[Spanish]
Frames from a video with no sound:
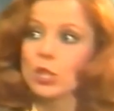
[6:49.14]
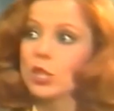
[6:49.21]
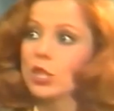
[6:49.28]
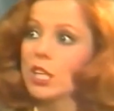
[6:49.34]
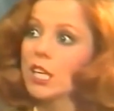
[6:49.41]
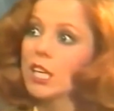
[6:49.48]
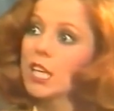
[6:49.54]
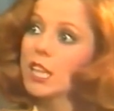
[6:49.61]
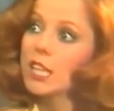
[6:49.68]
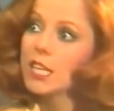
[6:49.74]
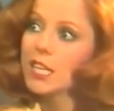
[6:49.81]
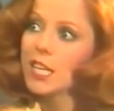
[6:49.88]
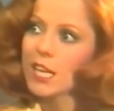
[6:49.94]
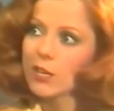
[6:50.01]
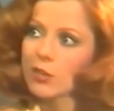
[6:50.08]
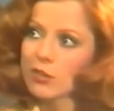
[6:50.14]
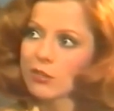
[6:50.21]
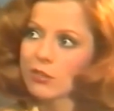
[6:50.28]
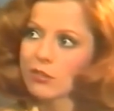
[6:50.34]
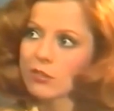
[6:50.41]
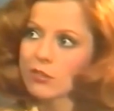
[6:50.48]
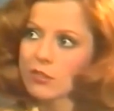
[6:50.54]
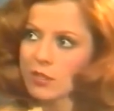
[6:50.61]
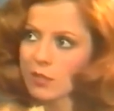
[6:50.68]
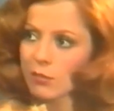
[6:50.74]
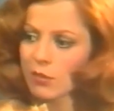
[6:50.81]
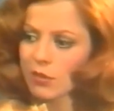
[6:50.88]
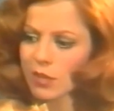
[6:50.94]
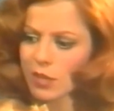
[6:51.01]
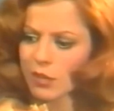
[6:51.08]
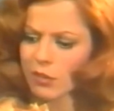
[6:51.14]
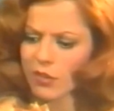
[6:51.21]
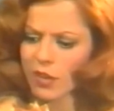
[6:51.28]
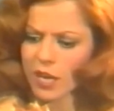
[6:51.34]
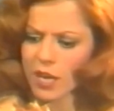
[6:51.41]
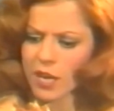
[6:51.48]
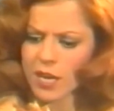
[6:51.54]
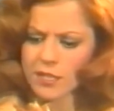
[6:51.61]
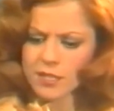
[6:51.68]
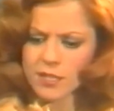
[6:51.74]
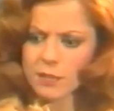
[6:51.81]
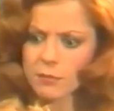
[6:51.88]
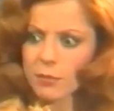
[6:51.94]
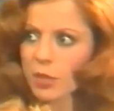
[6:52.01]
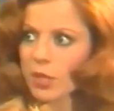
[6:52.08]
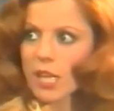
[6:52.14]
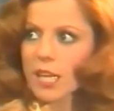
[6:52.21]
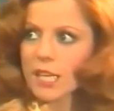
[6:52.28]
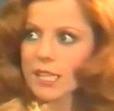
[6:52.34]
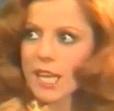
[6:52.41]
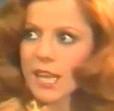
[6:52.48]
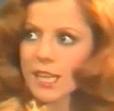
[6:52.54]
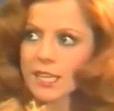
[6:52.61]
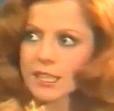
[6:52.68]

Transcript: no tiene dinero, seguro que lo dejará sin importarle